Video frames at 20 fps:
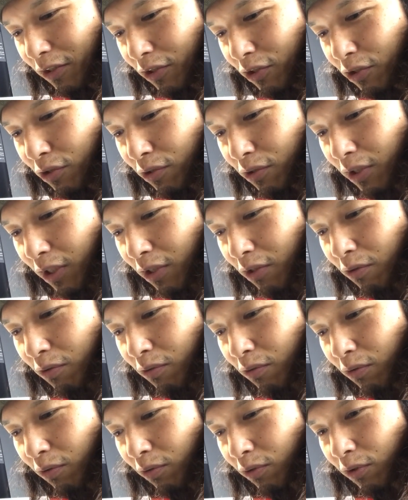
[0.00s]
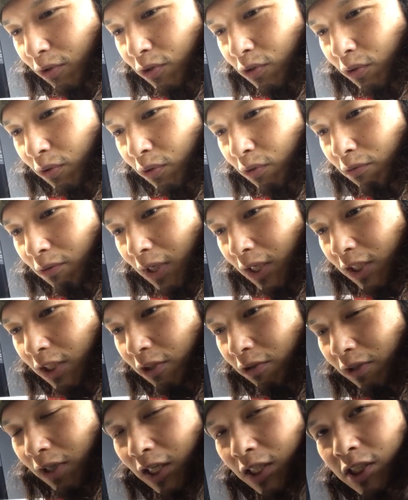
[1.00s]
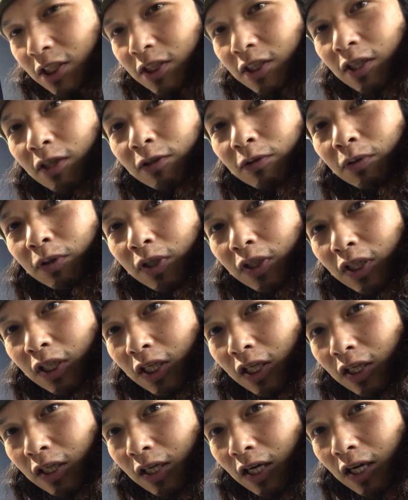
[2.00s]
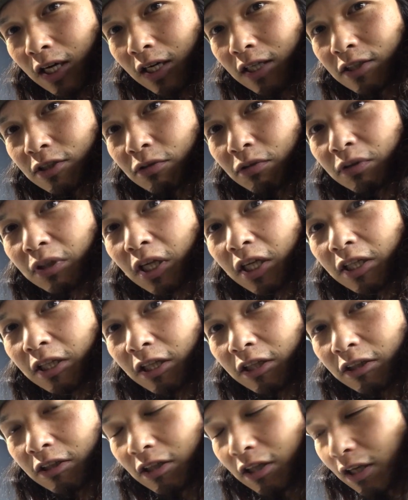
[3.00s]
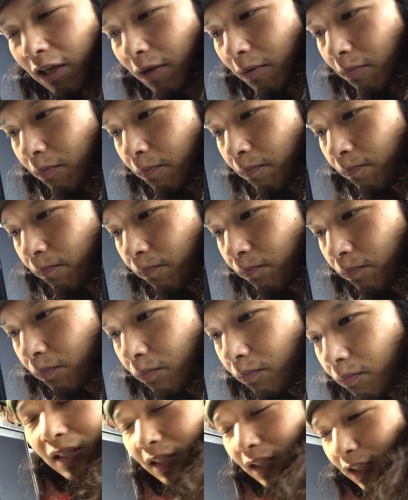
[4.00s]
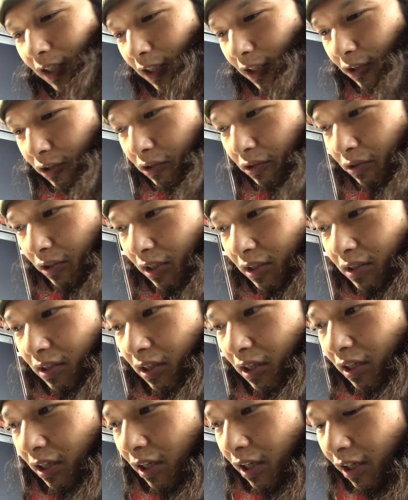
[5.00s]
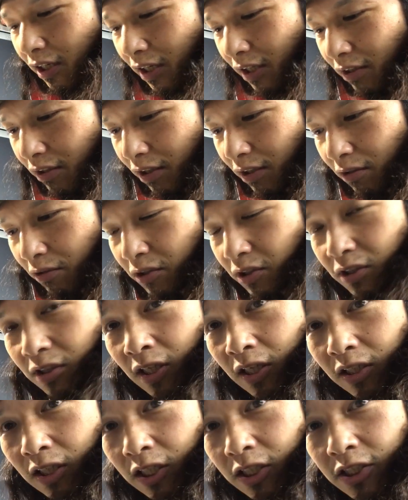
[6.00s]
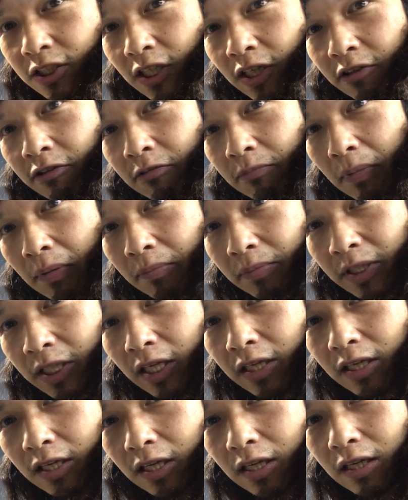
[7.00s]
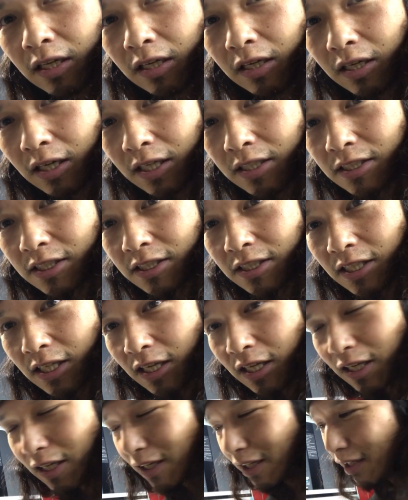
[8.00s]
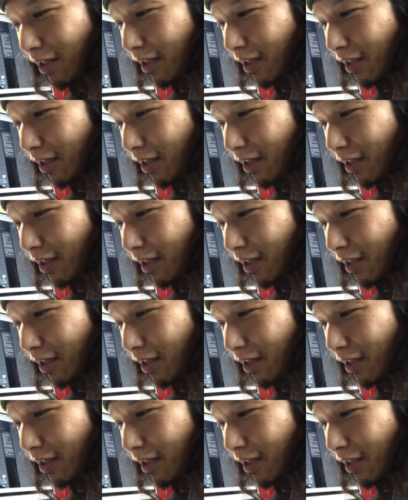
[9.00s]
中学校のちょうど脇を走ってる時に夜間状態になって、中学生に、ね、なんだあの変なちっちゃい車みたいな感じで